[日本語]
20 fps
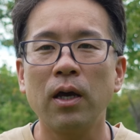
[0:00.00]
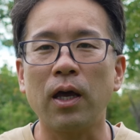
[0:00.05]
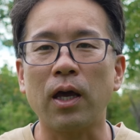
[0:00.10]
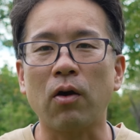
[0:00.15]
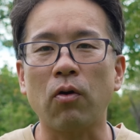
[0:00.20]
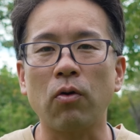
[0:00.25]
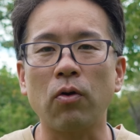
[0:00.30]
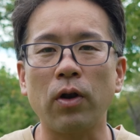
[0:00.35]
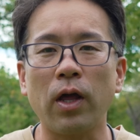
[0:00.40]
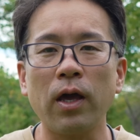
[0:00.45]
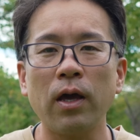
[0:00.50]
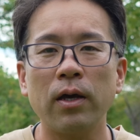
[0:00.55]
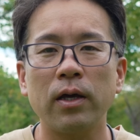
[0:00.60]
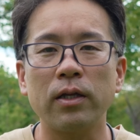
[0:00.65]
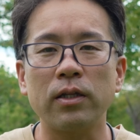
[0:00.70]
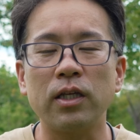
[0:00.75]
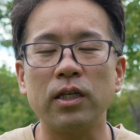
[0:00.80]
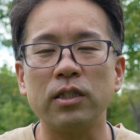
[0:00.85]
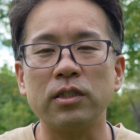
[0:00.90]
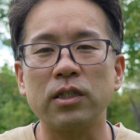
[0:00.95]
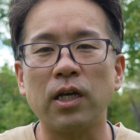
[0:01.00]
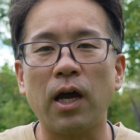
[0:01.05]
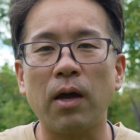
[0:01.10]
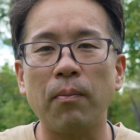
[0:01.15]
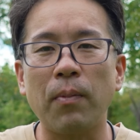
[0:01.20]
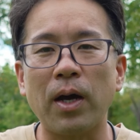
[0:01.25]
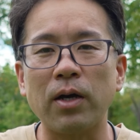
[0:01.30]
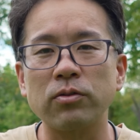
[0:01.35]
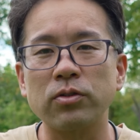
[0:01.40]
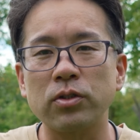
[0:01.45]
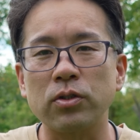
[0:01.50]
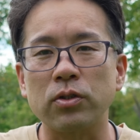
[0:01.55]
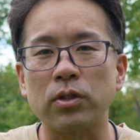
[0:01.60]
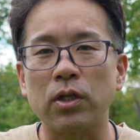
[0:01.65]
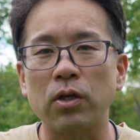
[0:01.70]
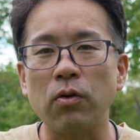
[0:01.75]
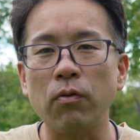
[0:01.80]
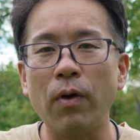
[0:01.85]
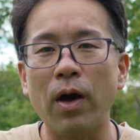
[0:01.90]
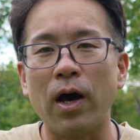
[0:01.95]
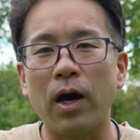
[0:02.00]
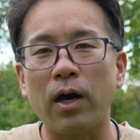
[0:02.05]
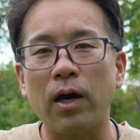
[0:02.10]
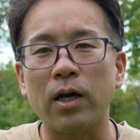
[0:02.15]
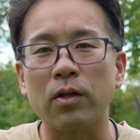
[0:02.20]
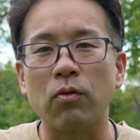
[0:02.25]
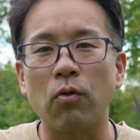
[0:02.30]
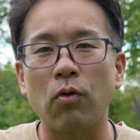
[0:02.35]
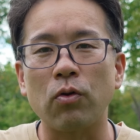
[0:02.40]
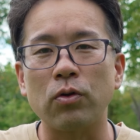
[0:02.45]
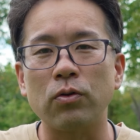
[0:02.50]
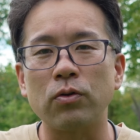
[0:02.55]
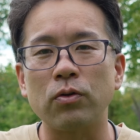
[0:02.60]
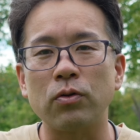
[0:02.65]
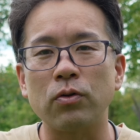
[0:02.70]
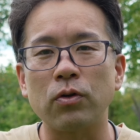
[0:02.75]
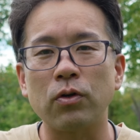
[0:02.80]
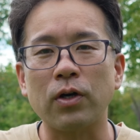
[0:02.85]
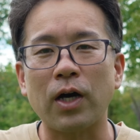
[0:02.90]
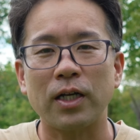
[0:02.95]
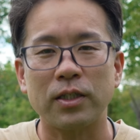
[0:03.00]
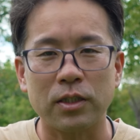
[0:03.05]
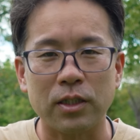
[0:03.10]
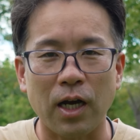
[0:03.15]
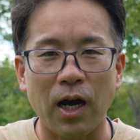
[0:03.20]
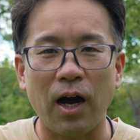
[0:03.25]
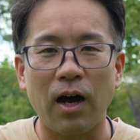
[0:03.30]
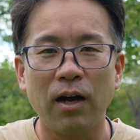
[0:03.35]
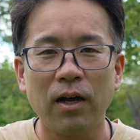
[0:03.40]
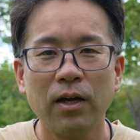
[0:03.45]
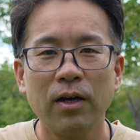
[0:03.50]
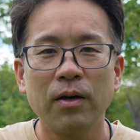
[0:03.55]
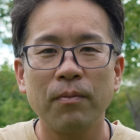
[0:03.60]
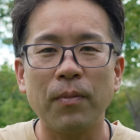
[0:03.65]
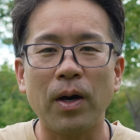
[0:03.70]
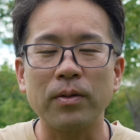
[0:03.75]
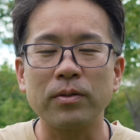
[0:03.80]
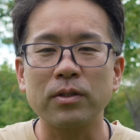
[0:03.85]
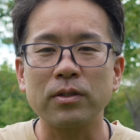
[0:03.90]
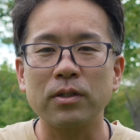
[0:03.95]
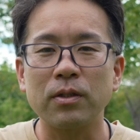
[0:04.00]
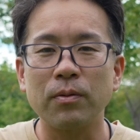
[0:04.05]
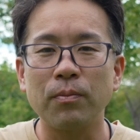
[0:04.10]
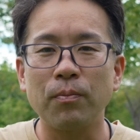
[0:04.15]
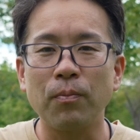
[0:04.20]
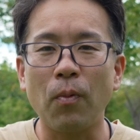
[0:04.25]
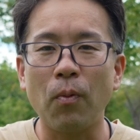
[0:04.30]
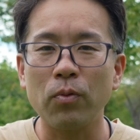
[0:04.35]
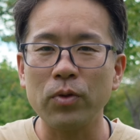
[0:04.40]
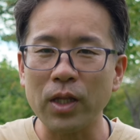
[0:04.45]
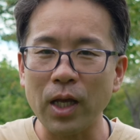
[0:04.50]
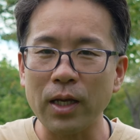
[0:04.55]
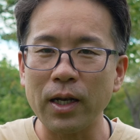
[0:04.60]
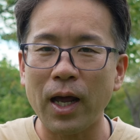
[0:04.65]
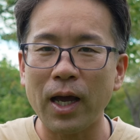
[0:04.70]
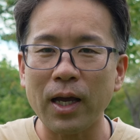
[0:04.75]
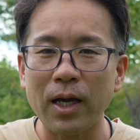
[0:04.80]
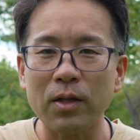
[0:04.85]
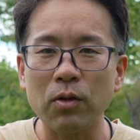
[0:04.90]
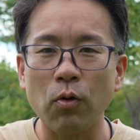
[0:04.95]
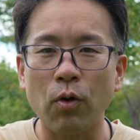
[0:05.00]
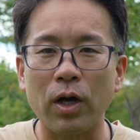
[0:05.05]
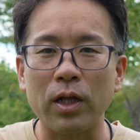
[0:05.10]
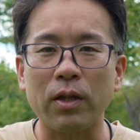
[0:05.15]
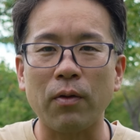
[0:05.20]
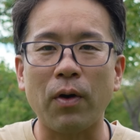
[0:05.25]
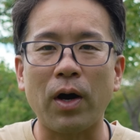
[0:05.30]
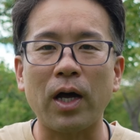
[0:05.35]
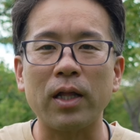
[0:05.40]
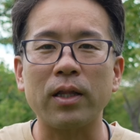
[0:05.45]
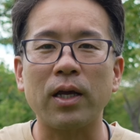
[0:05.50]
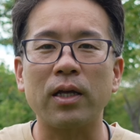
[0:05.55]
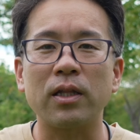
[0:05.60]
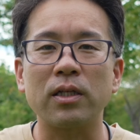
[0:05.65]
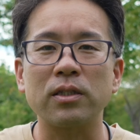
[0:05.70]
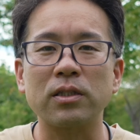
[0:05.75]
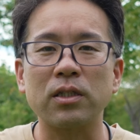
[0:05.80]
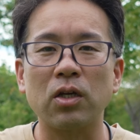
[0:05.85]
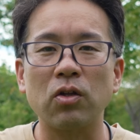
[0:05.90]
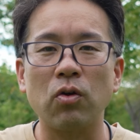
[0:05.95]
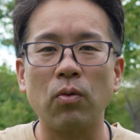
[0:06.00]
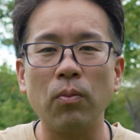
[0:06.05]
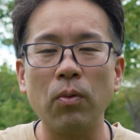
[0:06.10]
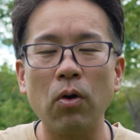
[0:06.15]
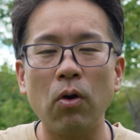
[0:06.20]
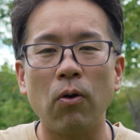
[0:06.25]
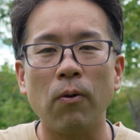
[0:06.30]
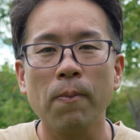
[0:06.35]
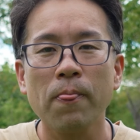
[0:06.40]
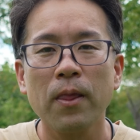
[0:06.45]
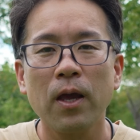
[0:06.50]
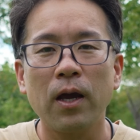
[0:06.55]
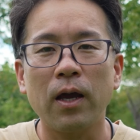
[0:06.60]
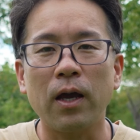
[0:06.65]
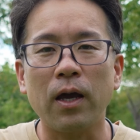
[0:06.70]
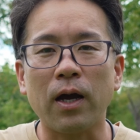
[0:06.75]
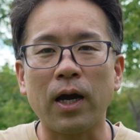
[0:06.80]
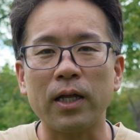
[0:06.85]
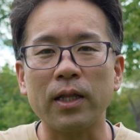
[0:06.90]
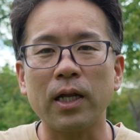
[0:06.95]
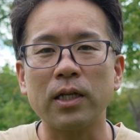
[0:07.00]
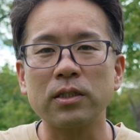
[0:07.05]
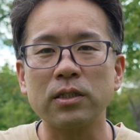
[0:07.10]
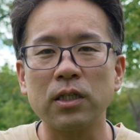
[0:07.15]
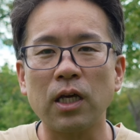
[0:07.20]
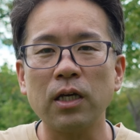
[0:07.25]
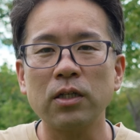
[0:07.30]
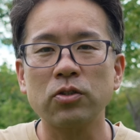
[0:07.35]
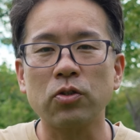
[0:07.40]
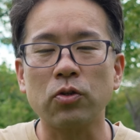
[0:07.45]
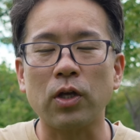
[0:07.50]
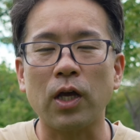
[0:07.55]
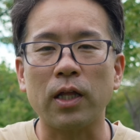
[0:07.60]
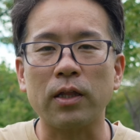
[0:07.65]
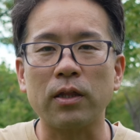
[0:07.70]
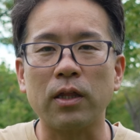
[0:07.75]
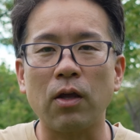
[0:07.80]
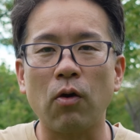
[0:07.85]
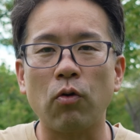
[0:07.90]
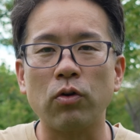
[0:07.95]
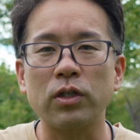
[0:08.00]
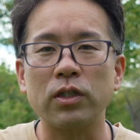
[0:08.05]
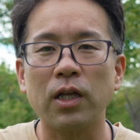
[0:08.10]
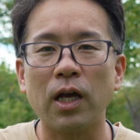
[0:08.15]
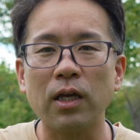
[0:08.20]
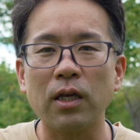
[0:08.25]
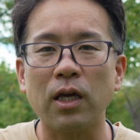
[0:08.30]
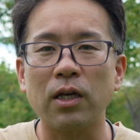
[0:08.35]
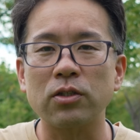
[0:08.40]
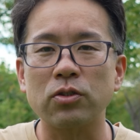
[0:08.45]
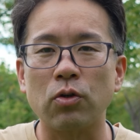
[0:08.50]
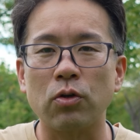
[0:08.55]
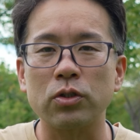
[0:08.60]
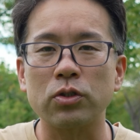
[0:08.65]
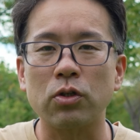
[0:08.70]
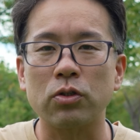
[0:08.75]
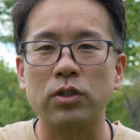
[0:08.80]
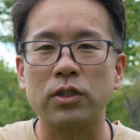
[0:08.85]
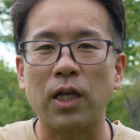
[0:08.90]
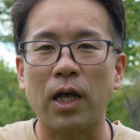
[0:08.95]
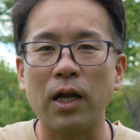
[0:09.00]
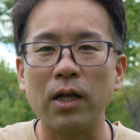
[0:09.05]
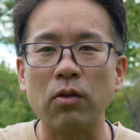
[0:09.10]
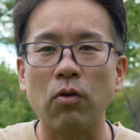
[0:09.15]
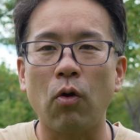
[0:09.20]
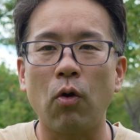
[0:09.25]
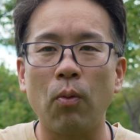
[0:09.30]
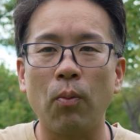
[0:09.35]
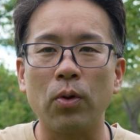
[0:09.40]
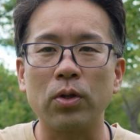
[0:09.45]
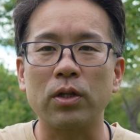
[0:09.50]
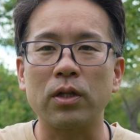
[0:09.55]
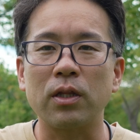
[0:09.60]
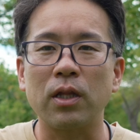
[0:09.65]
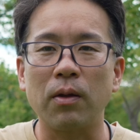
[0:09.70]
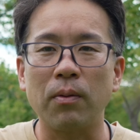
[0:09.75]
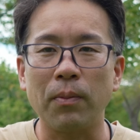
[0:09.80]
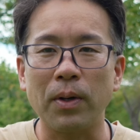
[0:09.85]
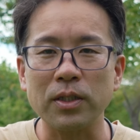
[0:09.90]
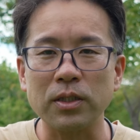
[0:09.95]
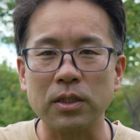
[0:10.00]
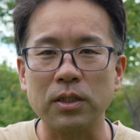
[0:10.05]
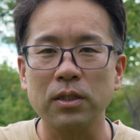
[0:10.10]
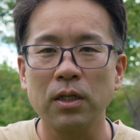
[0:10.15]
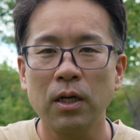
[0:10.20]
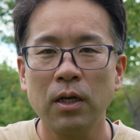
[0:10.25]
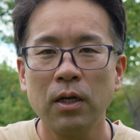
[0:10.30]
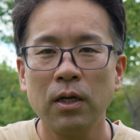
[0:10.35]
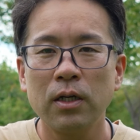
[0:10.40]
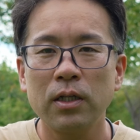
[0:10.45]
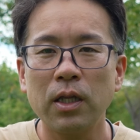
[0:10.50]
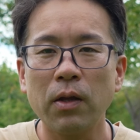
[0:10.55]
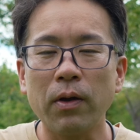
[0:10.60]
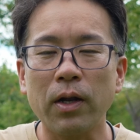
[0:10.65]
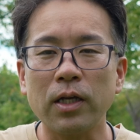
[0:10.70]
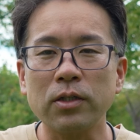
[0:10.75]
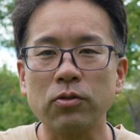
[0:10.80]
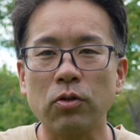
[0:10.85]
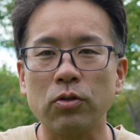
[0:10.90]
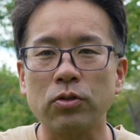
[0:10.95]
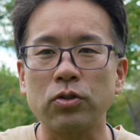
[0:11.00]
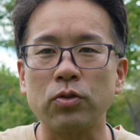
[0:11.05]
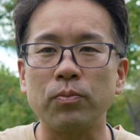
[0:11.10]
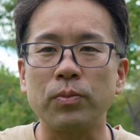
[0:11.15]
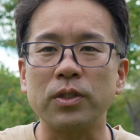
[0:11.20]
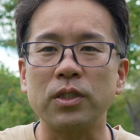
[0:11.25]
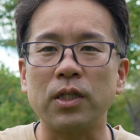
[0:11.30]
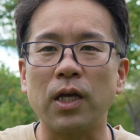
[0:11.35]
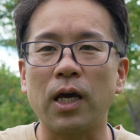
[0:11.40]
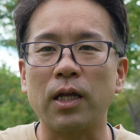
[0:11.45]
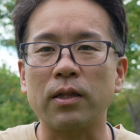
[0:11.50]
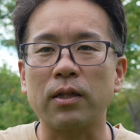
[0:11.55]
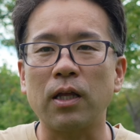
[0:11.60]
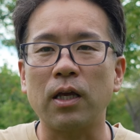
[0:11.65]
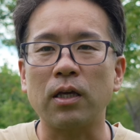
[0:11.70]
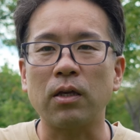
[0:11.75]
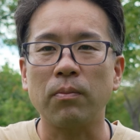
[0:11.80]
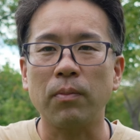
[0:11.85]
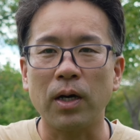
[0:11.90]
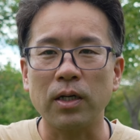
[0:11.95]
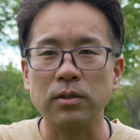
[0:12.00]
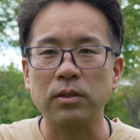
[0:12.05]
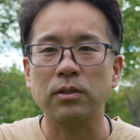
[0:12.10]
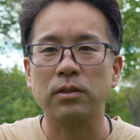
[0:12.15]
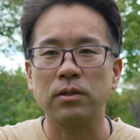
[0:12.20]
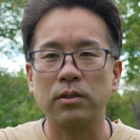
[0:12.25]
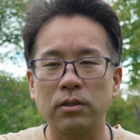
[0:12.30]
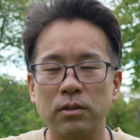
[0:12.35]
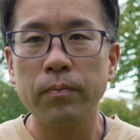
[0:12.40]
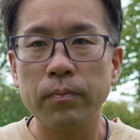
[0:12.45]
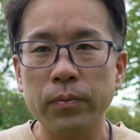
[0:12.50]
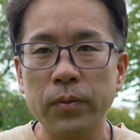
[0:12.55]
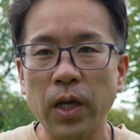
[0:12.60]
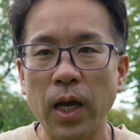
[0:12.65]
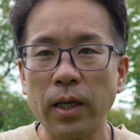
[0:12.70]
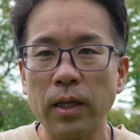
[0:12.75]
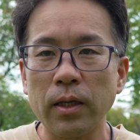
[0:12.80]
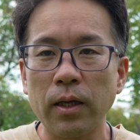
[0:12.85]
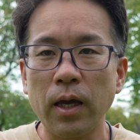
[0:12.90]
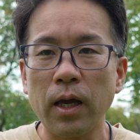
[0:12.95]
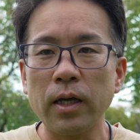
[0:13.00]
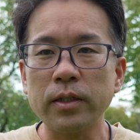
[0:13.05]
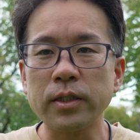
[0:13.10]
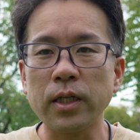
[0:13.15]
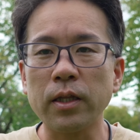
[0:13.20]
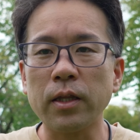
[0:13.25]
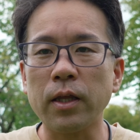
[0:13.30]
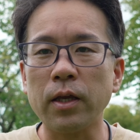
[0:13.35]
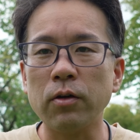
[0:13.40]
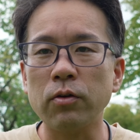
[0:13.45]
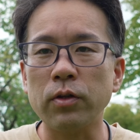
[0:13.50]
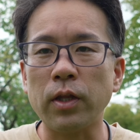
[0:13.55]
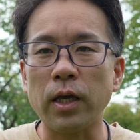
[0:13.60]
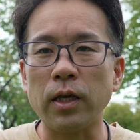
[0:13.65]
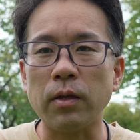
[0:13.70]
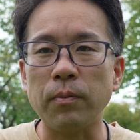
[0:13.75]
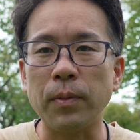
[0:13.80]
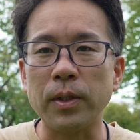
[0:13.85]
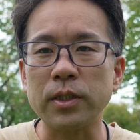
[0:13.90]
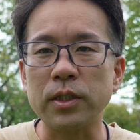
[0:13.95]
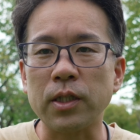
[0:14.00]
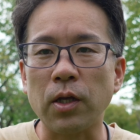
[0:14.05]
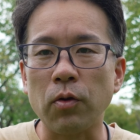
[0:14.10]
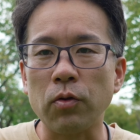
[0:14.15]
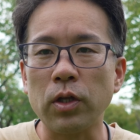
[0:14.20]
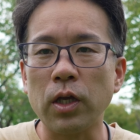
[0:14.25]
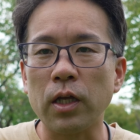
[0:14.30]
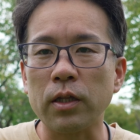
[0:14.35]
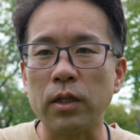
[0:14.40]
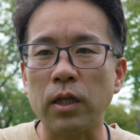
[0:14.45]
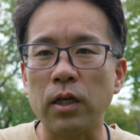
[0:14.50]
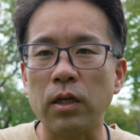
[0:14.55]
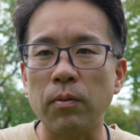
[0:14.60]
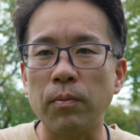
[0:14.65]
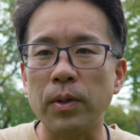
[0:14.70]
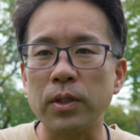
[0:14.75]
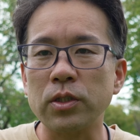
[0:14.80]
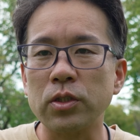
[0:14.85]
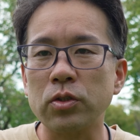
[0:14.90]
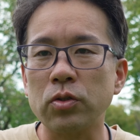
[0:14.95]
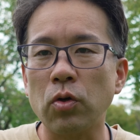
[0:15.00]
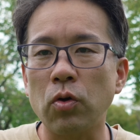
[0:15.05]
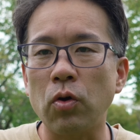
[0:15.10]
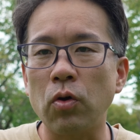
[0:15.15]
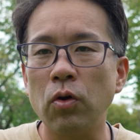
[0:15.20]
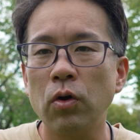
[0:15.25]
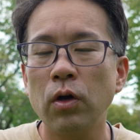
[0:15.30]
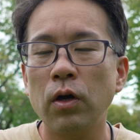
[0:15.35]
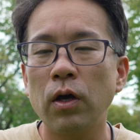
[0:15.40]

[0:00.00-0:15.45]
えこのね、DJI Mic 2っていうのはどういう感じか、まあ、問題ないかどうかってわかんないんですけども、え必ずね、ちょっとやっておきたい検証の一つだなと思っています。ではね、ちょっと準備してやっていきます。はい、えー、セッティングできましたのでやっていきましょ